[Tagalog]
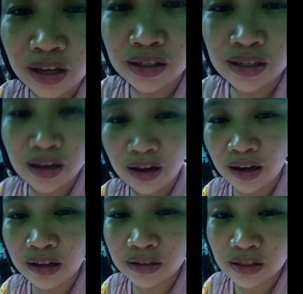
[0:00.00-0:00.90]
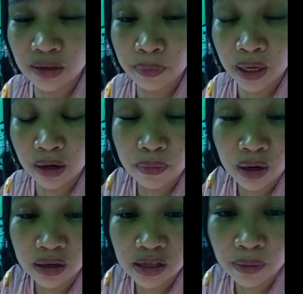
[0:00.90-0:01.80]
na sila at sa parang
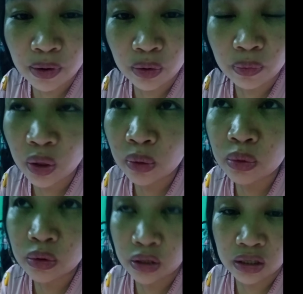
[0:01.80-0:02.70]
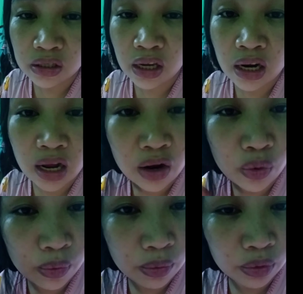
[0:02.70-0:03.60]
makasama ko. Pero bukas, kailangan
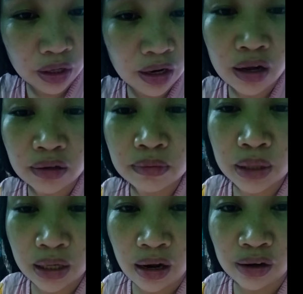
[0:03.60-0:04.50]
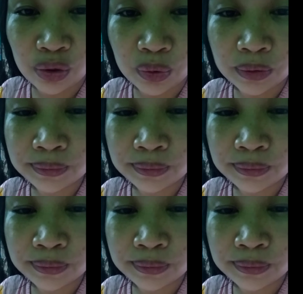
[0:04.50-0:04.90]
ko pumunta ng miral ko.